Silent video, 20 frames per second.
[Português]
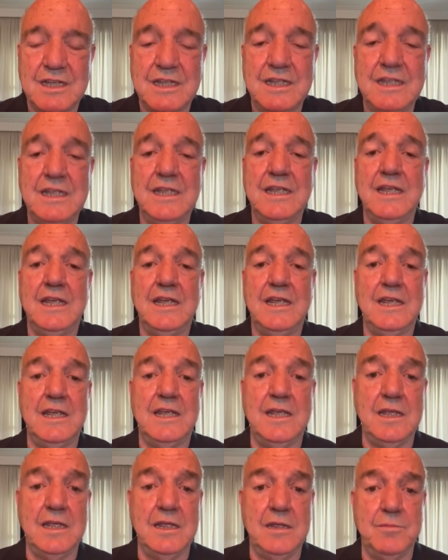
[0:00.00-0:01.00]

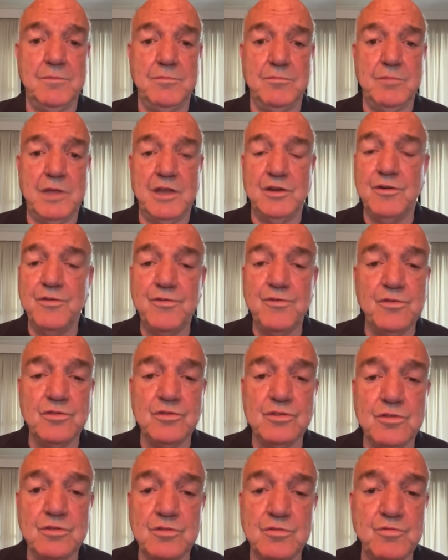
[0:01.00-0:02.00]
e, mas no
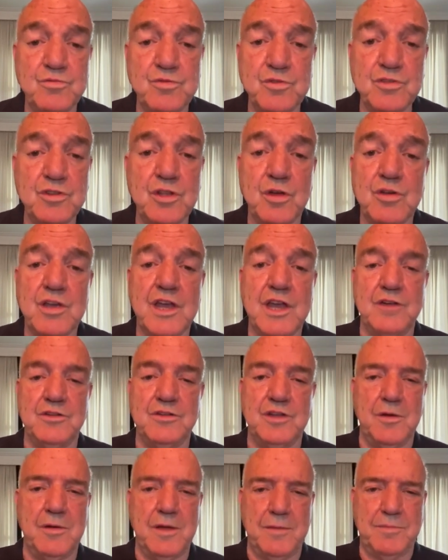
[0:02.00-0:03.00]
fundo, no fundo eu quero
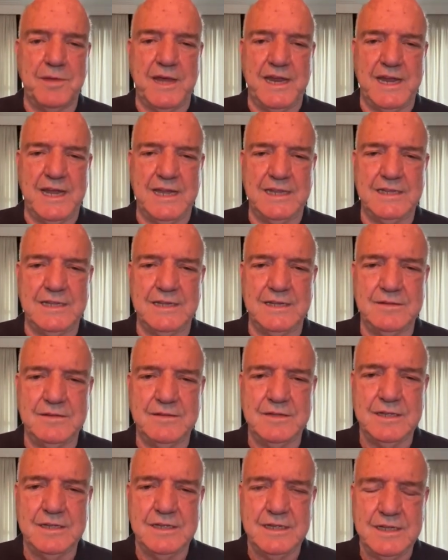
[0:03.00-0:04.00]
dar uma parada,
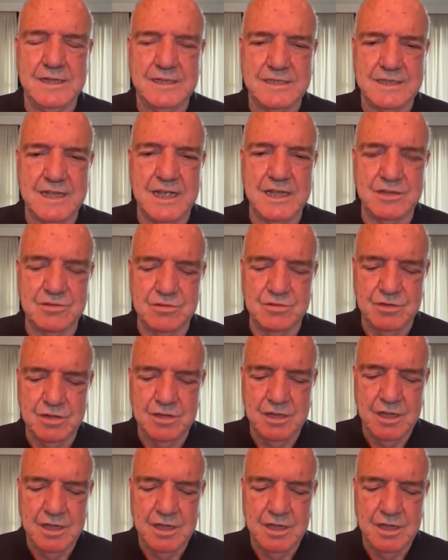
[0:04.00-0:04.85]
certo?